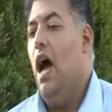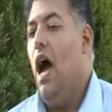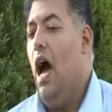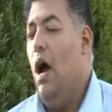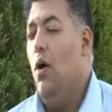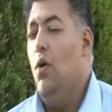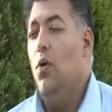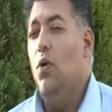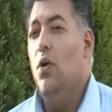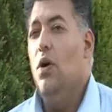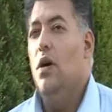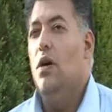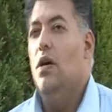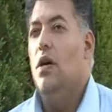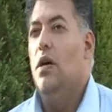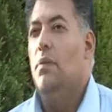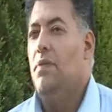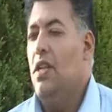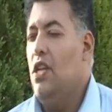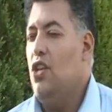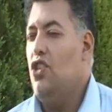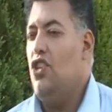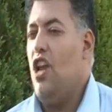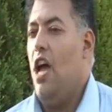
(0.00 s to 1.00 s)
او
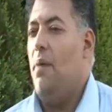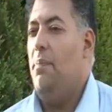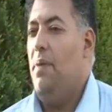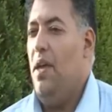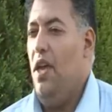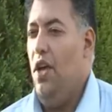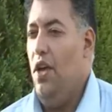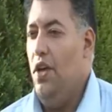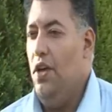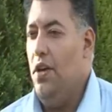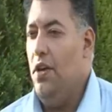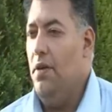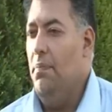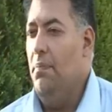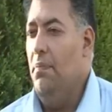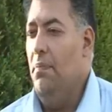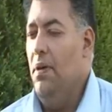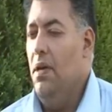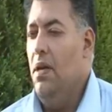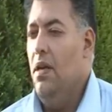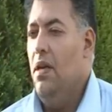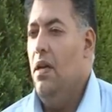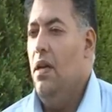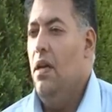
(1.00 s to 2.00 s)
بنرجع بحرم
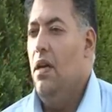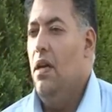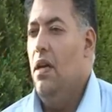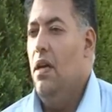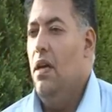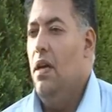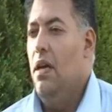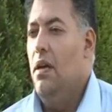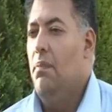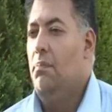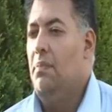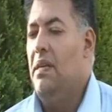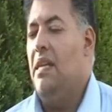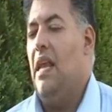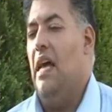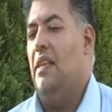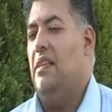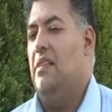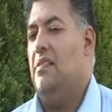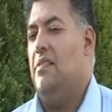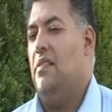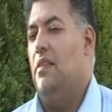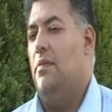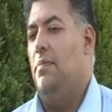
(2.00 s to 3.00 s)
من
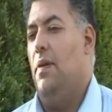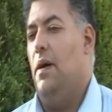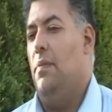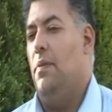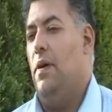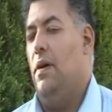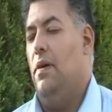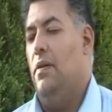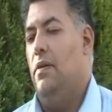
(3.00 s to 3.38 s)
قداسه البابا